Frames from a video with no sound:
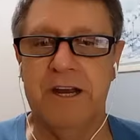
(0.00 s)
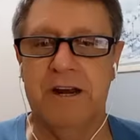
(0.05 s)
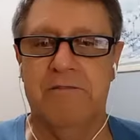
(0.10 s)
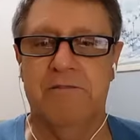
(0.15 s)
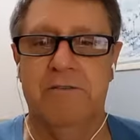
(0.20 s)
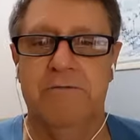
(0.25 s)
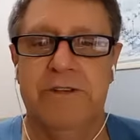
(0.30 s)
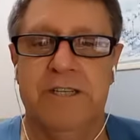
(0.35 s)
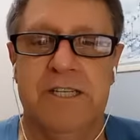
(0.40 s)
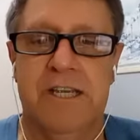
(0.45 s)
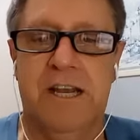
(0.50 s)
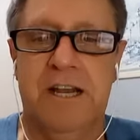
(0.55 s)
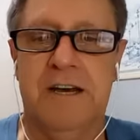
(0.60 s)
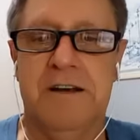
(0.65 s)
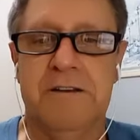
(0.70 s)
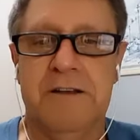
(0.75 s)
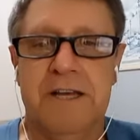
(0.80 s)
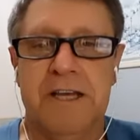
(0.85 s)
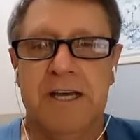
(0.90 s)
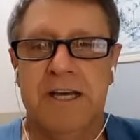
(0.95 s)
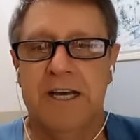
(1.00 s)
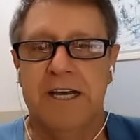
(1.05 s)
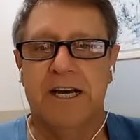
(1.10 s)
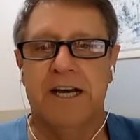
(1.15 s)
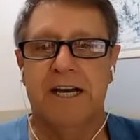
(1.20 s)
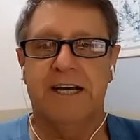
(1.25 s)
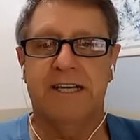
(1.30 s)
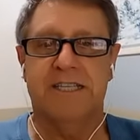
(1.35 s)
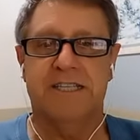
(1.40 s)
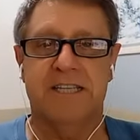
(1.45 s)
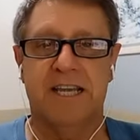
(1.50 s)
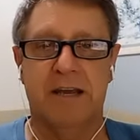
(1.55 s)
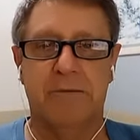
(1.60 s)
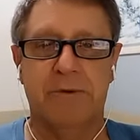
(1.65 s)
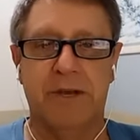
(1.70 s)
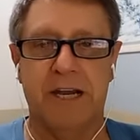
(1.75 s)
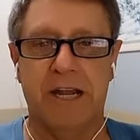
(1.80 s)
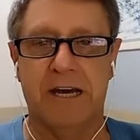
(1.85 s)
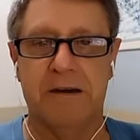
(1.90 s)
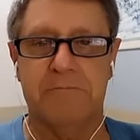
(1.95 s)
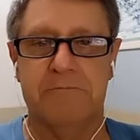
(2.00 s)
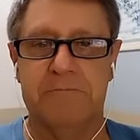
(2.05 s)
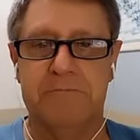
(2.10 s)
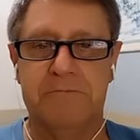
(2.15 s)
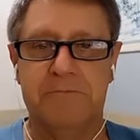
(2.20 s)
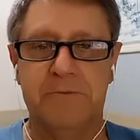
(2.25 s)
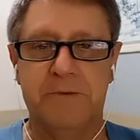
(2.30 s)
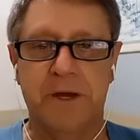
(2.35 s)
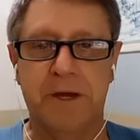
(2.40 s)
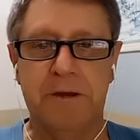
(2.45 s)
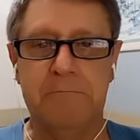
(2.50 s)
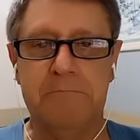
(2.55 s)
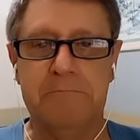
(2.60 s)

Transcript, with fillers: Vamos ver se ela recebe lá, né?